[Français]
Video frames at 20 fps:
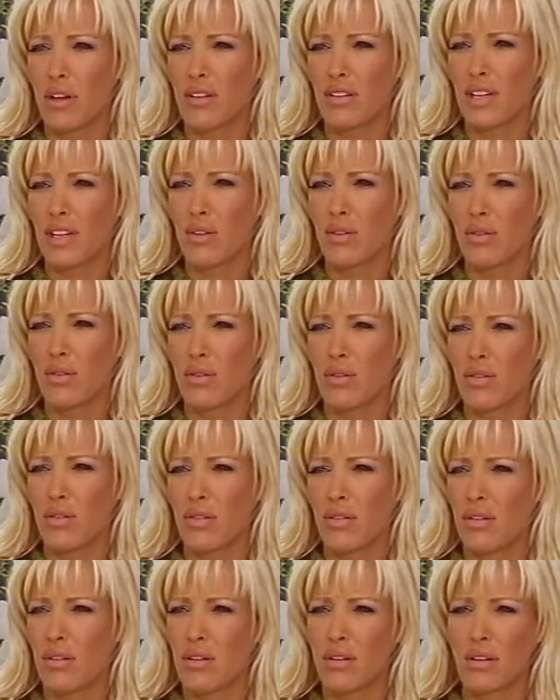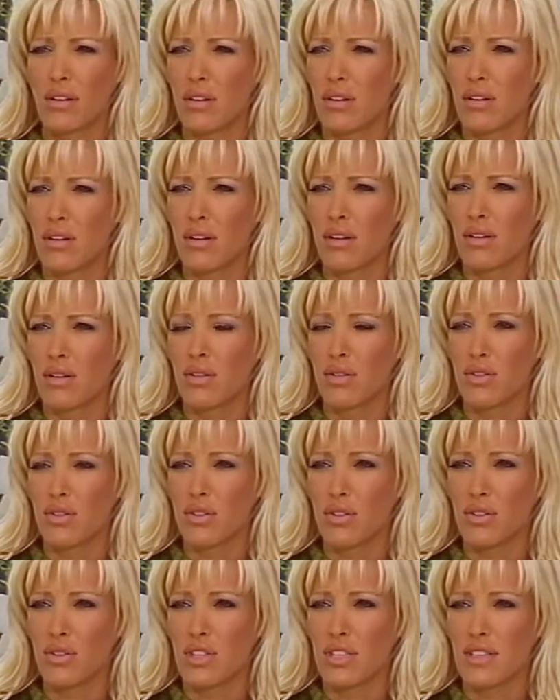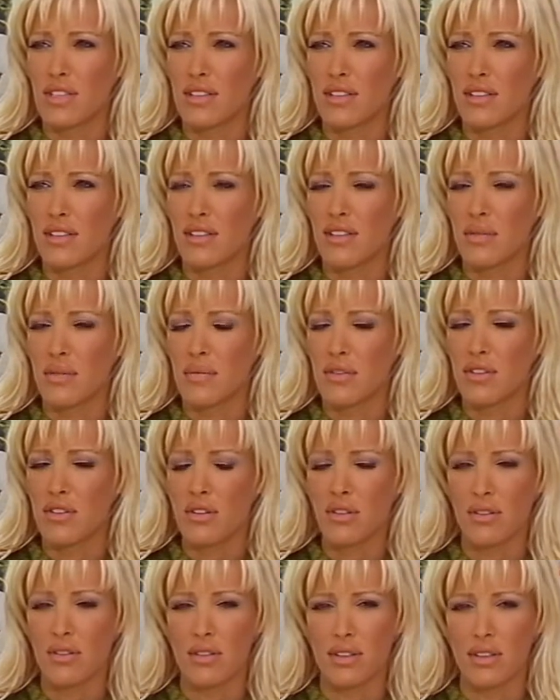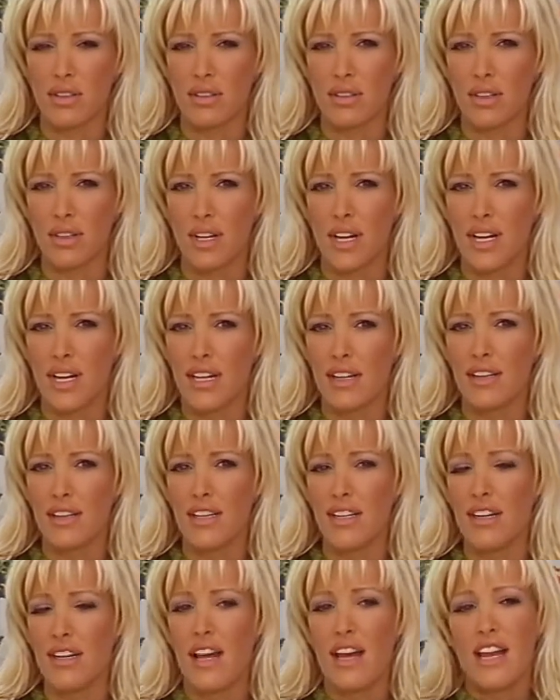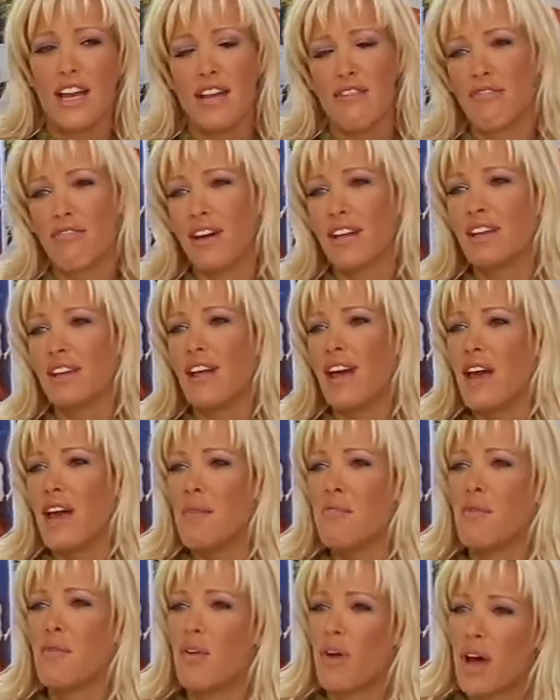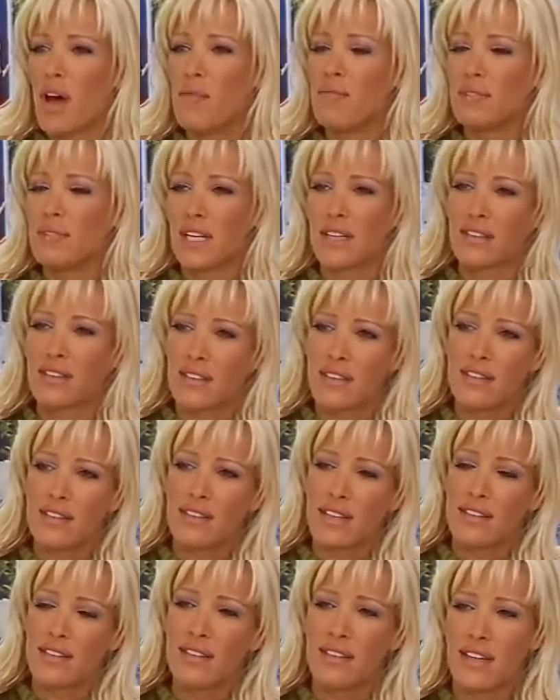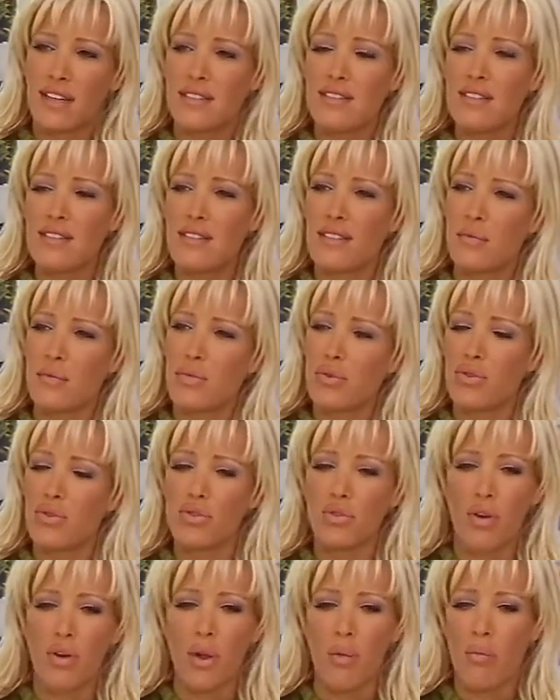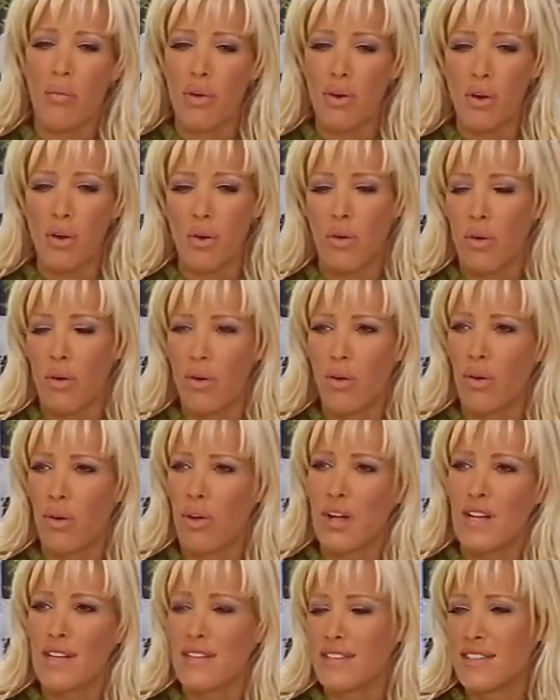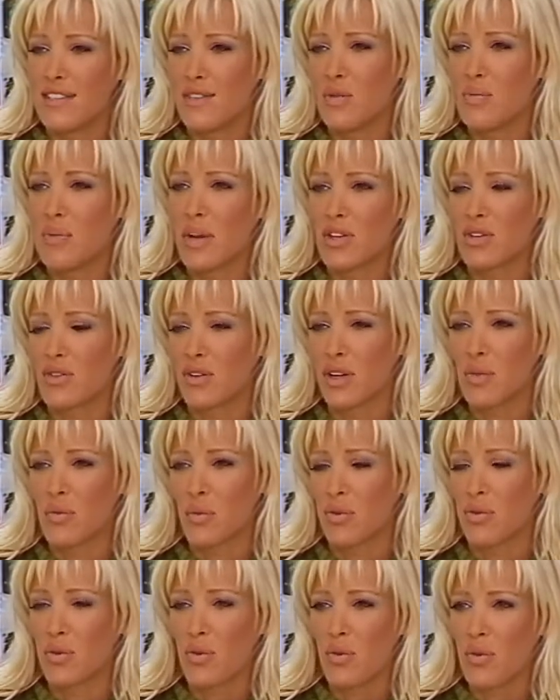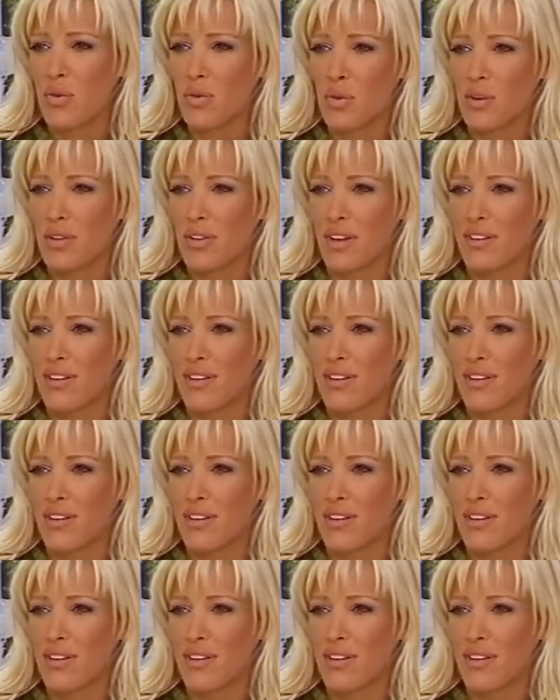de faire ça, de, de changer, c'est méchant, quoi les, fans aiment, certains artistes et puis du jour au lendemain, c'est des supercheries monstrueuses.